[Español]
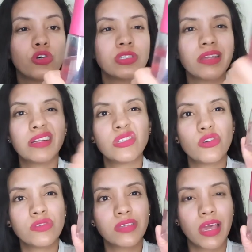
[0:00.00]
dos
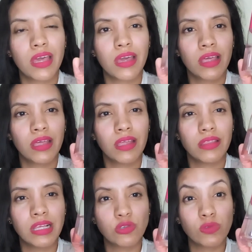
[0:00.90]
tercios eh,
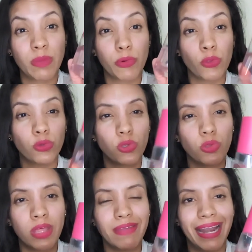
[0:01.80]
de, de, producto
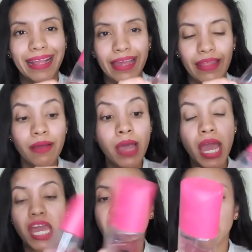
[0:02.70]
todavía le quedan.
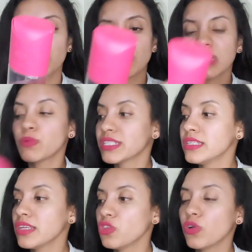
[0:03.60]
Entonces pues
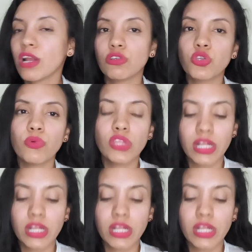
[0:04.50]
sí siento que lo estuve